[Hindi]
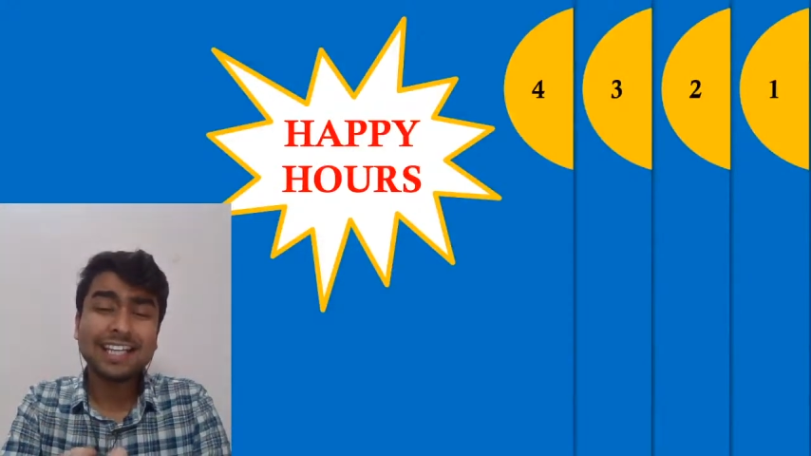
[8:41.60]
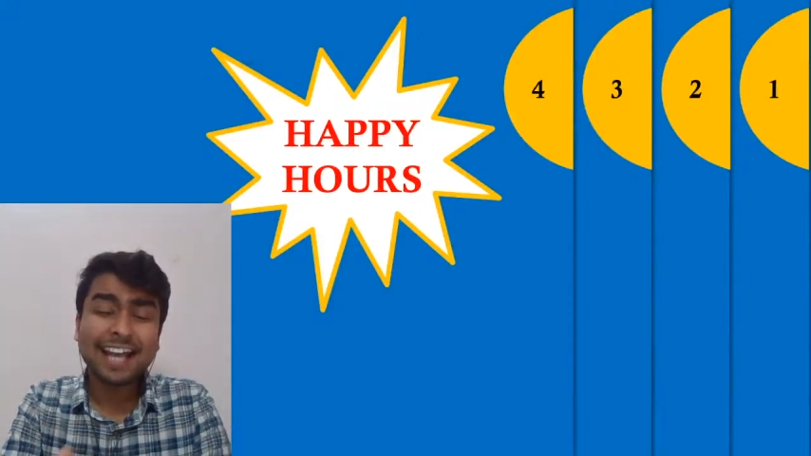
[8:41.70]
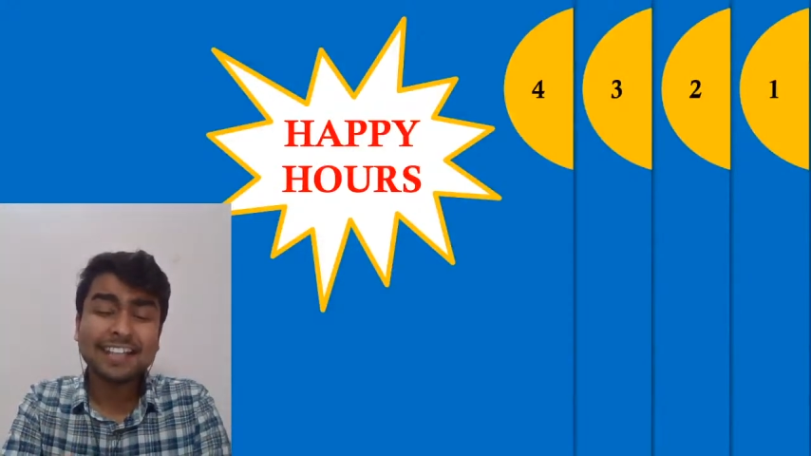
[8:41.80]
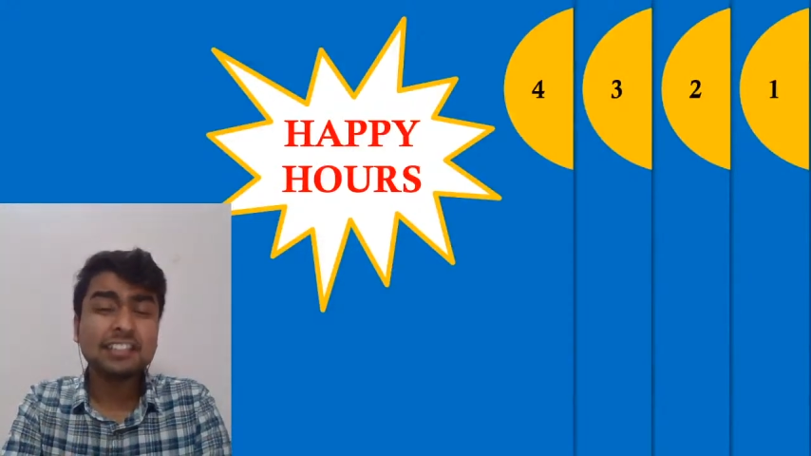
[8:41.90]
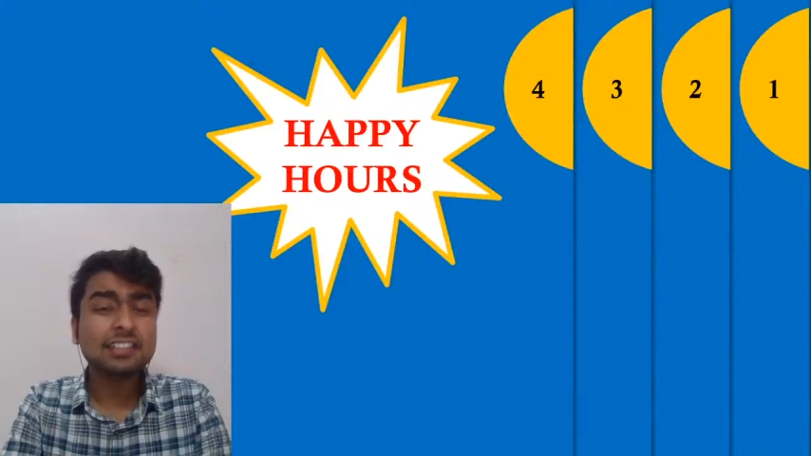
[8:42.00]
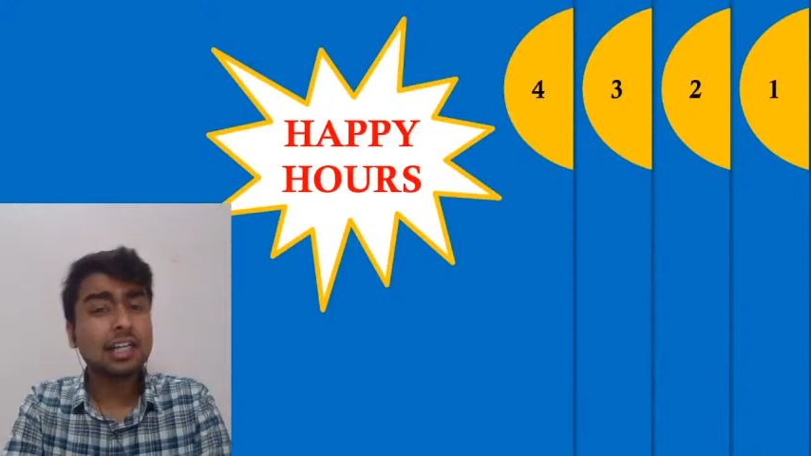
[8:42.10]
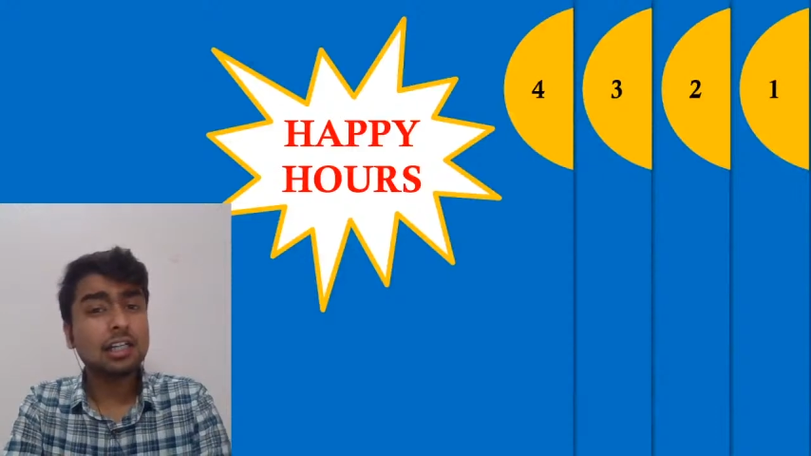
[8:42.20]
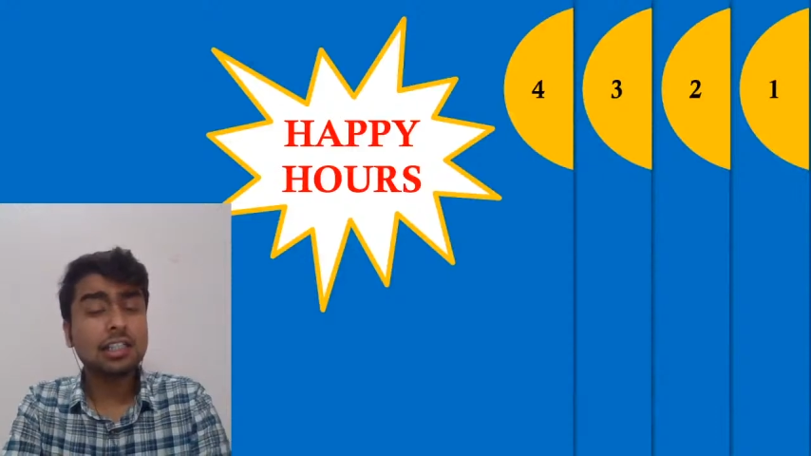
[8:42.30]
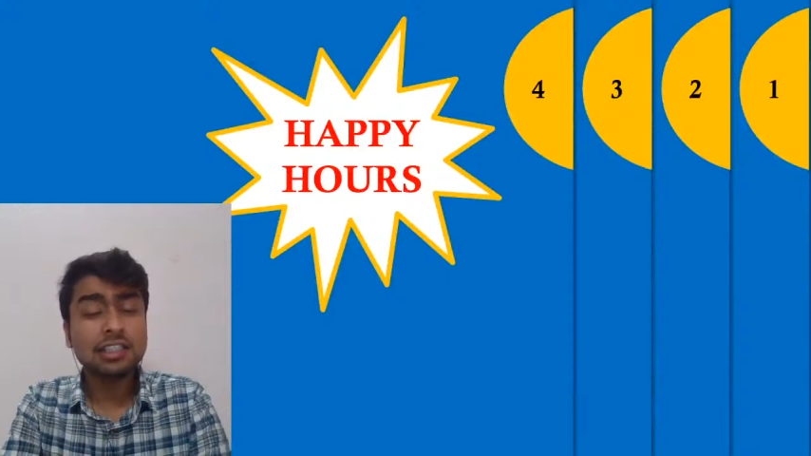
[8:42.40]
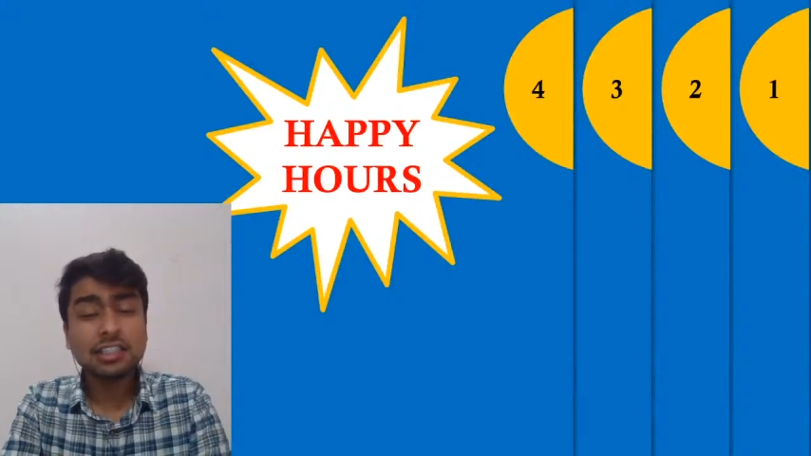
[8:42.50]
कैरियर
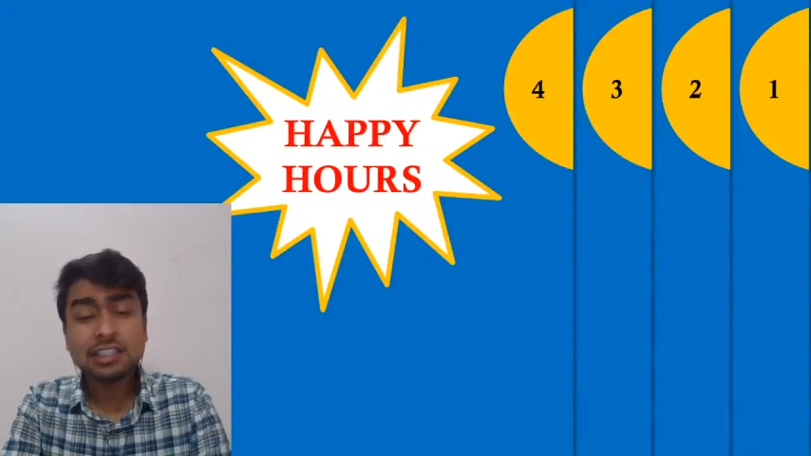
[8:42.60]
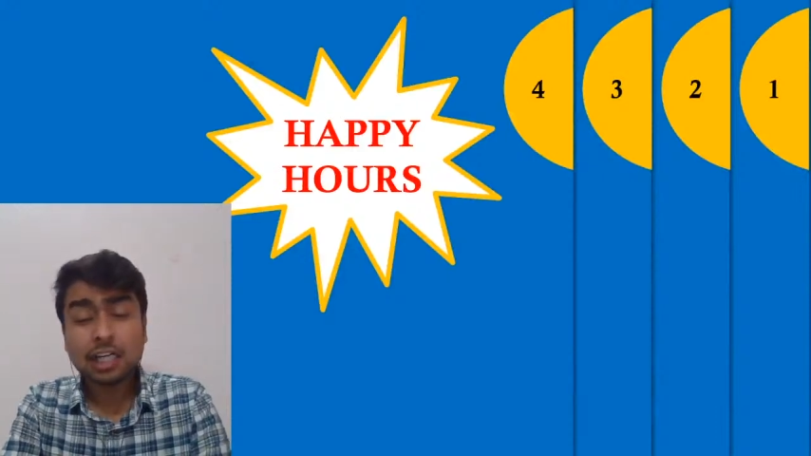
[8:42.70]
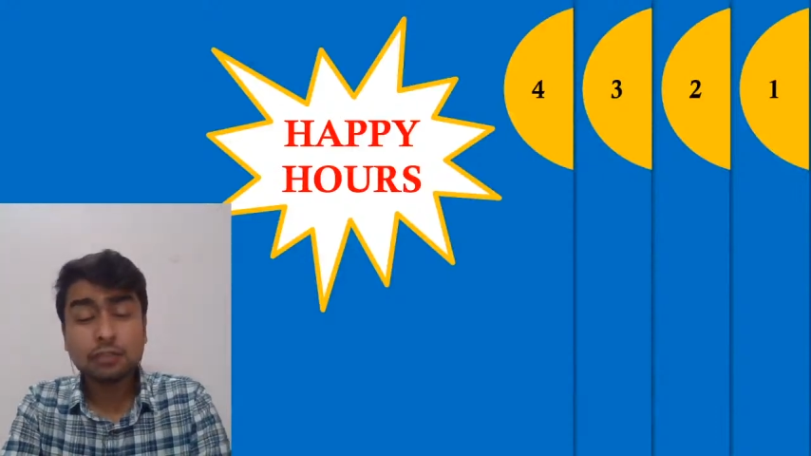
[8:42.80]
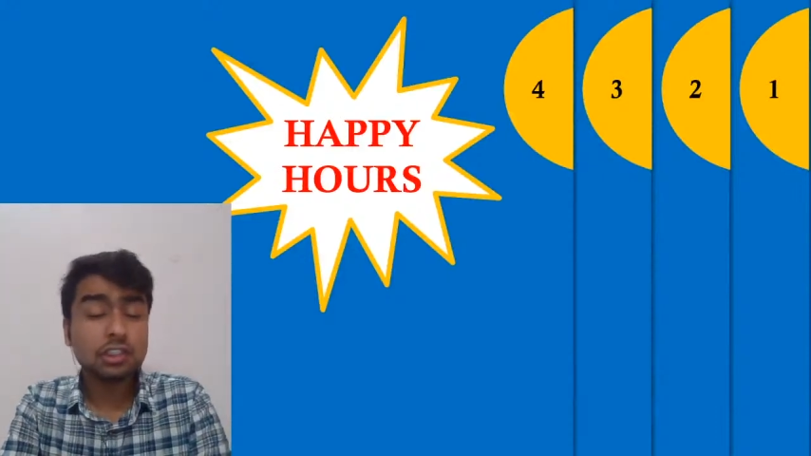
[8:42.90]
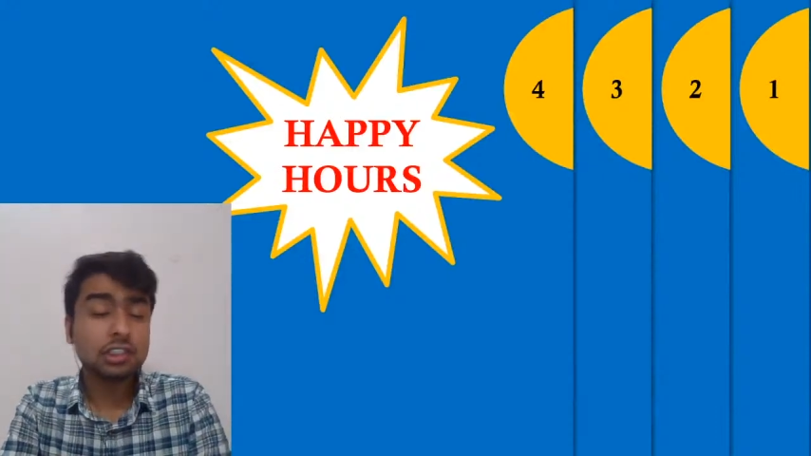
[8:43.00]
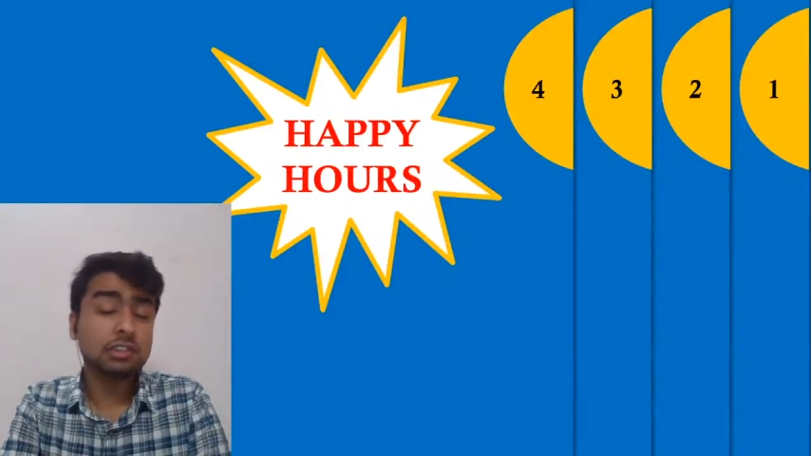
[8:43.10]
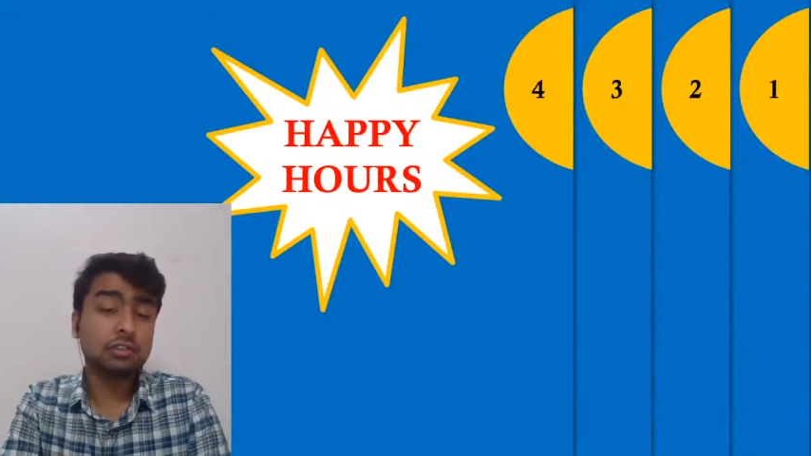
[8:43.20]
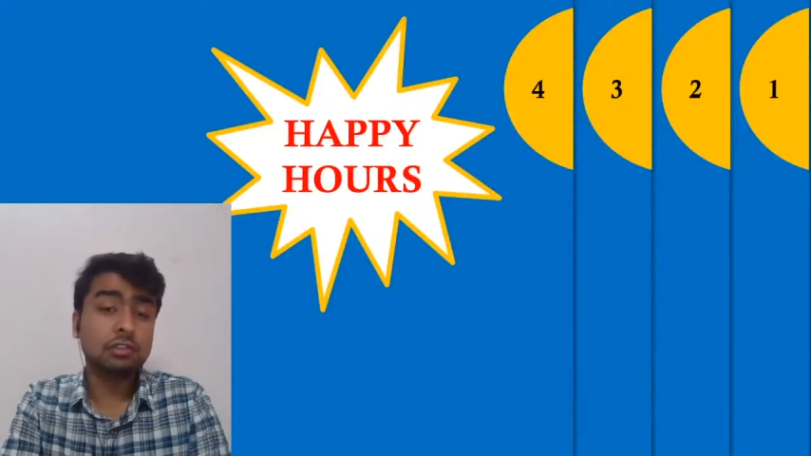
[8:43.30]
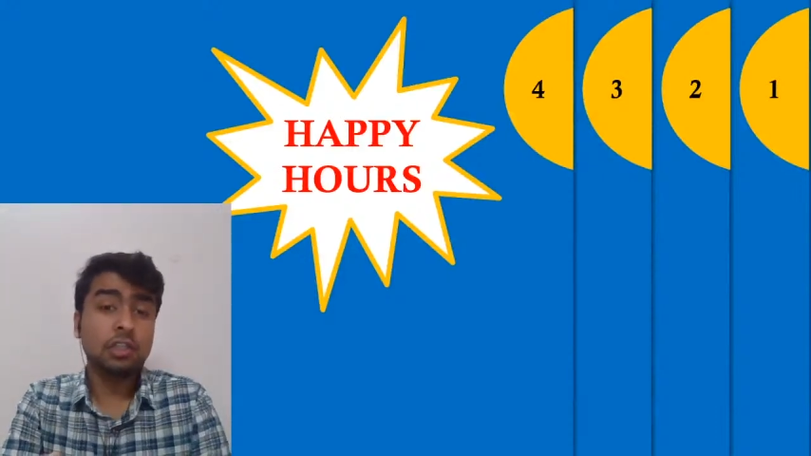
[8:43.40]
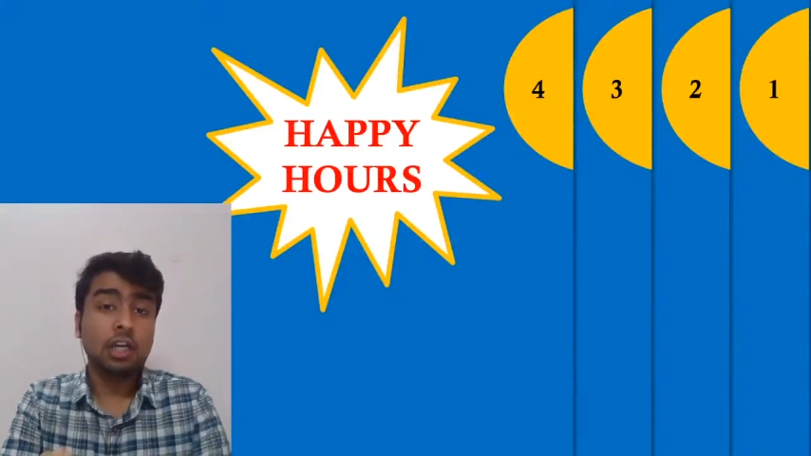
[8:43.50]
करियर काउंसलिंग
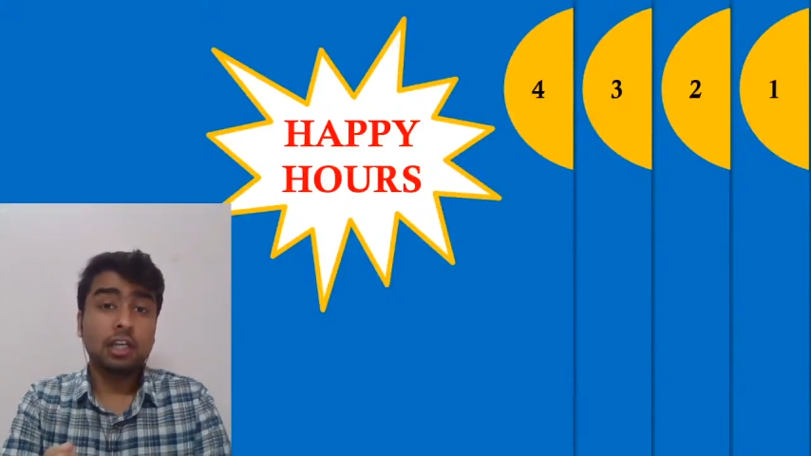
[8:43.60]
हो